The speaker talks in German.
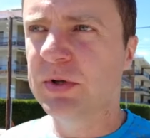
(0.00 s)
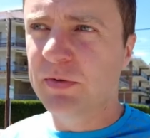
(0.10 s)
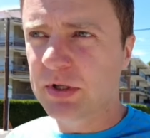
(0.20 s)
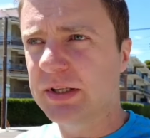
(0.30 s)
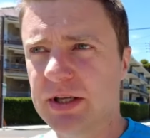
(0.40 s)
wo
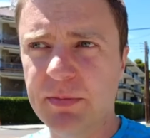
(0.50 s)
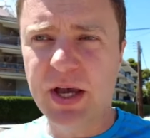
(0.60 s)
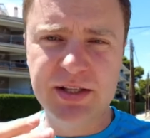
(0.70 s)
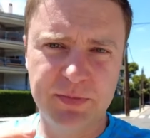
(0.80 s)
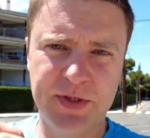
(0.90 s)
ich wirklich
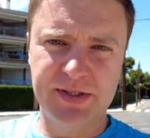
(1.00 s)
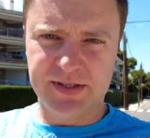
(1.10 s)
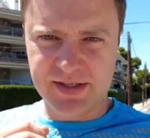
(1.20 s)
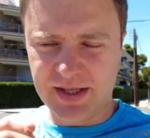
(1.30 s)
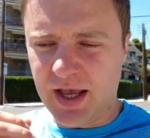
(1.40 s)
gemerkt habe, dass
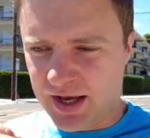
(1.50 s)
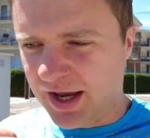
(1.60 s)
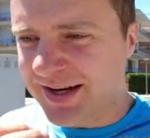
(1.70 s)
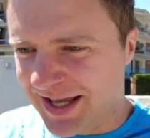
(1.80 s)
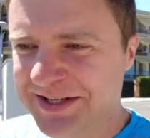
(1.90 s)
das
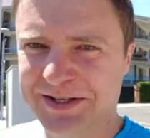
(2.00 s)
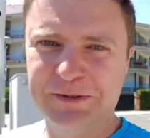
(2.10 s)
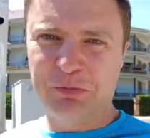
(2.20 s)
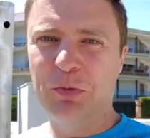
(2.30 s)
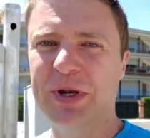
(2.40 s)
ein
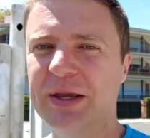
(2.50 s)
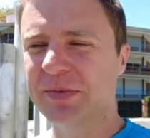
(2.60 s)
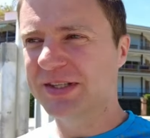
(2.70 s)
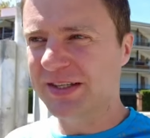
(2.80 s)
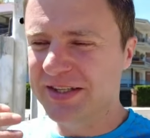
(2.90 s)
echtes
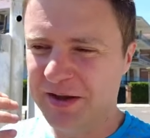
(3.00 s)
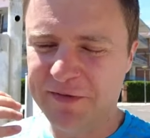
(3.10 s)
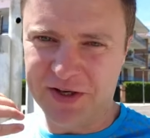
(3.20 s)
Problem ist, ist der